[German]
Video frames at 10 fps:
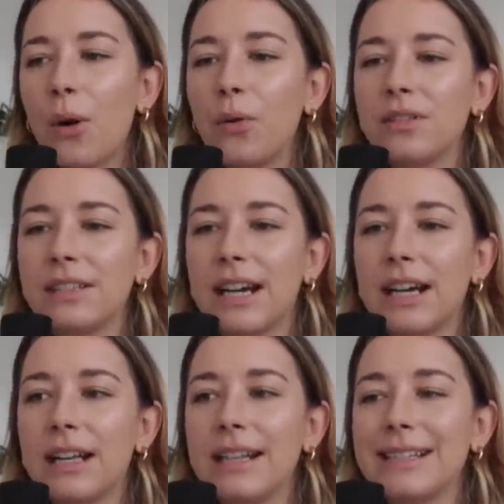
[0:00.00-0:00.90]
Und
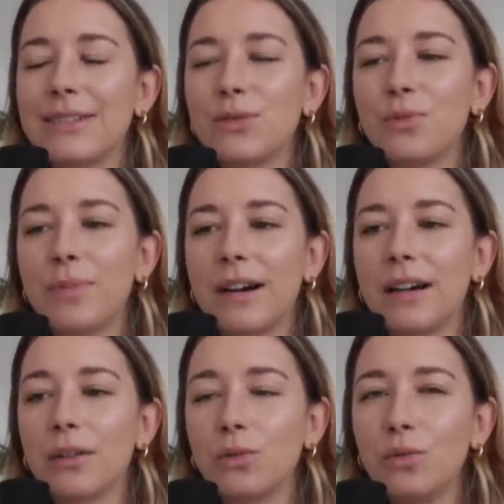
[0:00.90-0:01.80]
da ist es
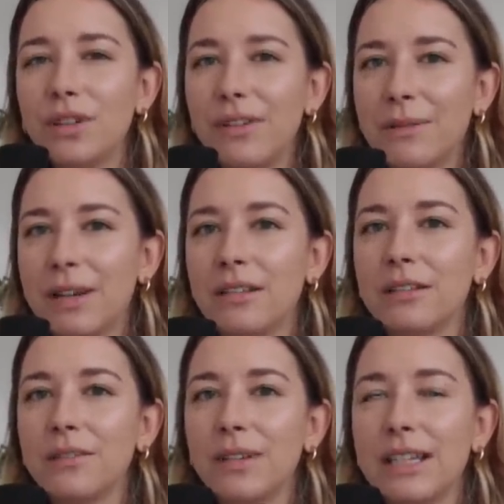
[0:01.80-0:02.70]
super gut, wenn man
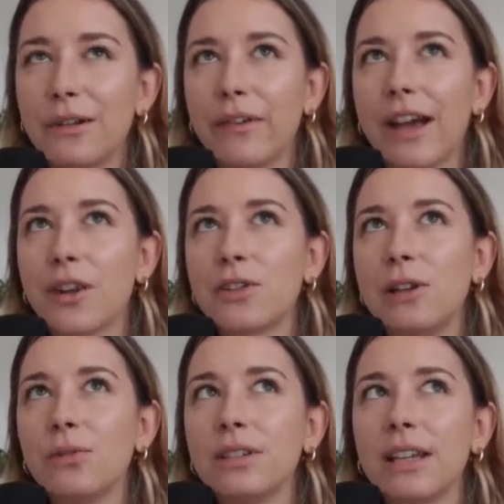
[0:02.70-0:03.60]
irgendwie in der
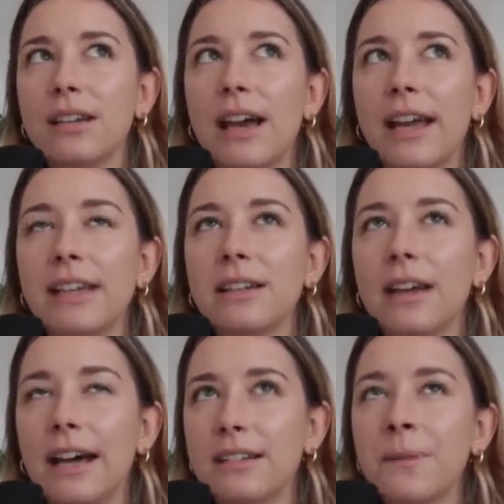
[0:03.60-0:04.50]
Fragestellung drin halt
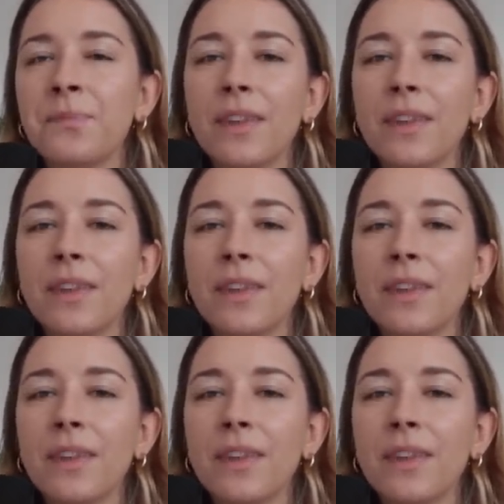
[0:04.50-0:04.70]
hat,